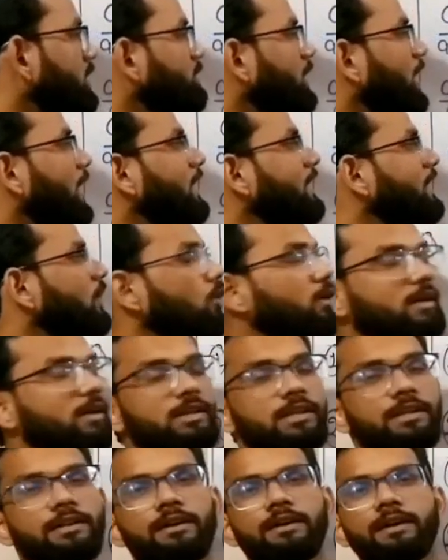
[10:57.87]
में आ गया हो कि
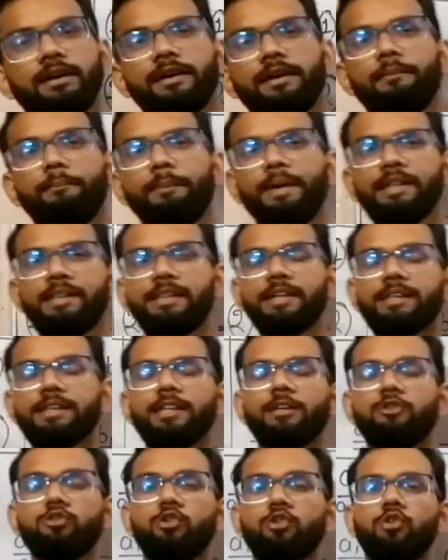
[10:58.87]
बेसिक सा
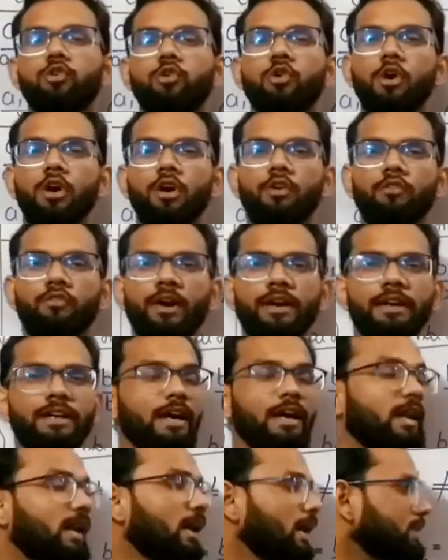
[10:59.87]
जो फंडा
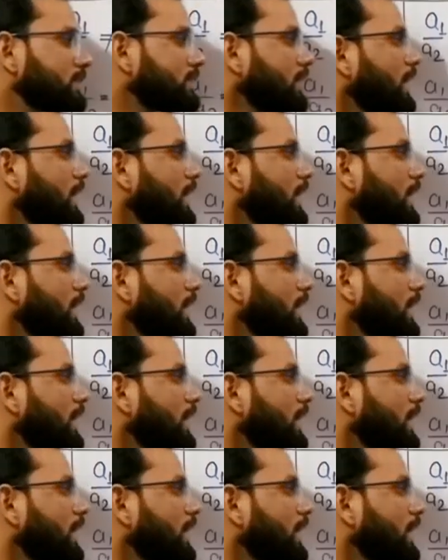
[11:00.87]
लगता